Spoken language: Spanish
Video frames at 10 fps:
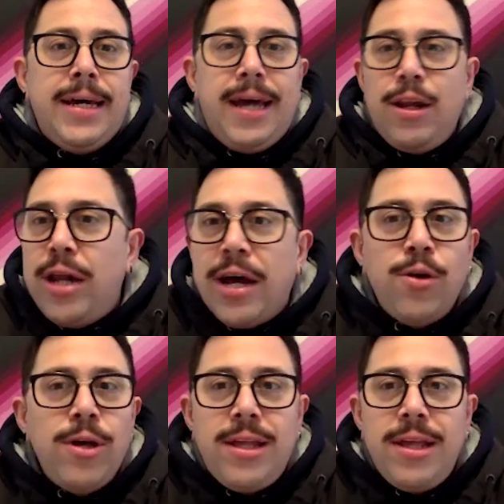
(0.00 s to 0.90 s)
Eh, a lo
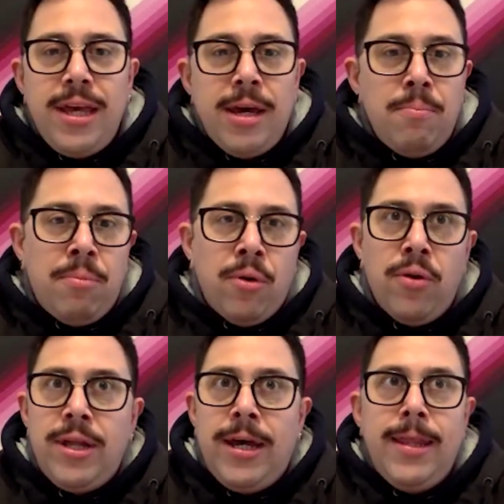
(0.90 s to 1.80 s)
largo de este
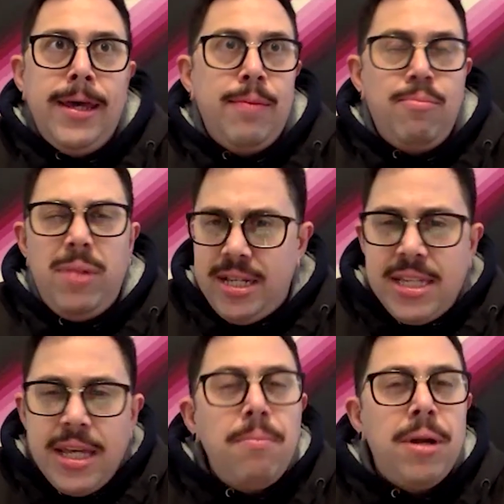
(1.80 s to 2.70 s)
tiempo, desde
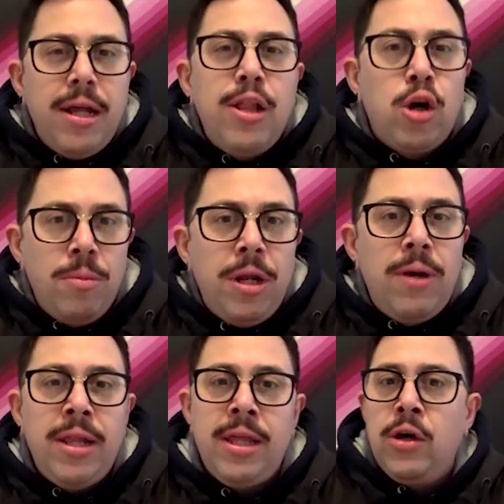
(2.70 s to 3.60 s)
diciembre del
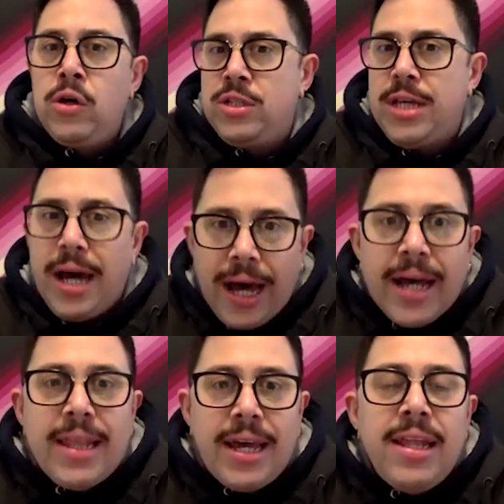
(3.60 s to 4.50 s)
2022
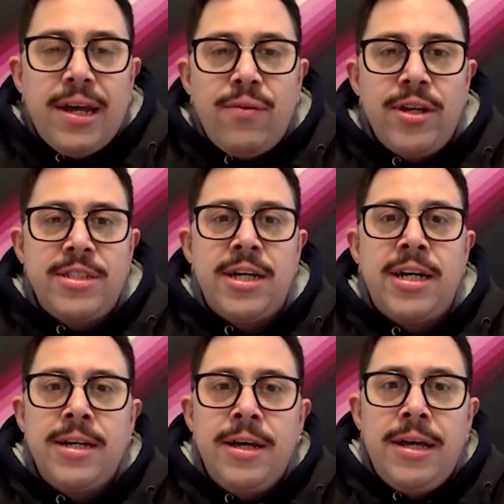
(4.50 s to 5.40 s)
hasta esta
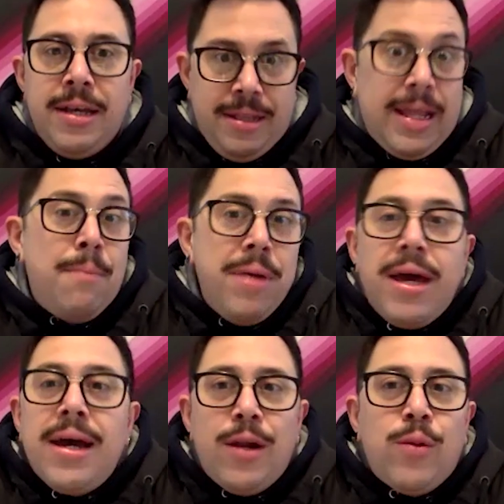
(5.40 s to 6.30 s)
fecha,
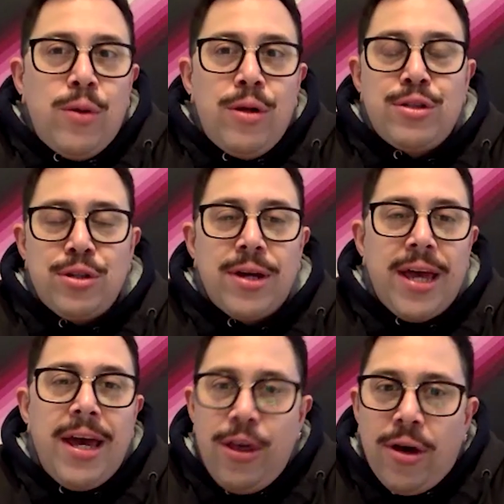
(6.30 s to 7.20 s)
también calculo yo
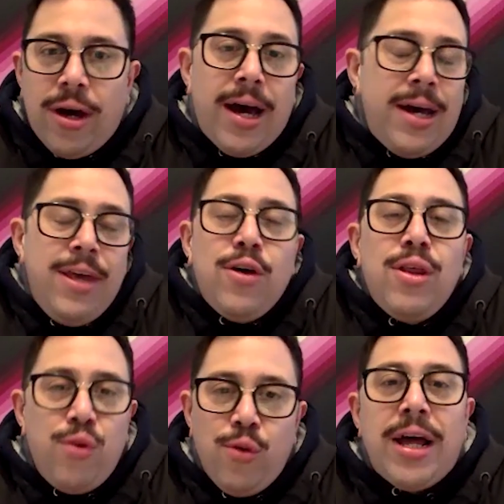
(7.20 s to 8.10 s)
que ha ido,
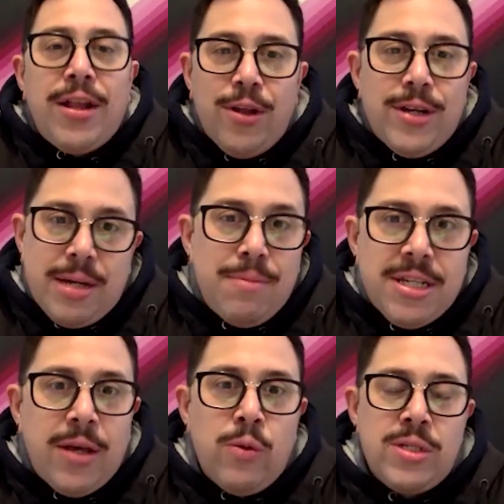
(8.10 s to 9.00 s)
disfrutando de esa
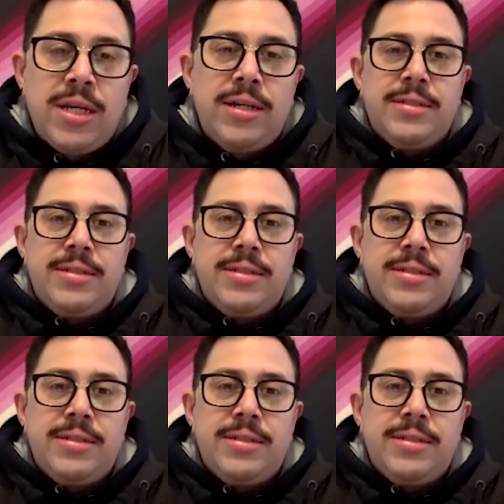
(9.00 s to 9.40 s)
mesa dulce.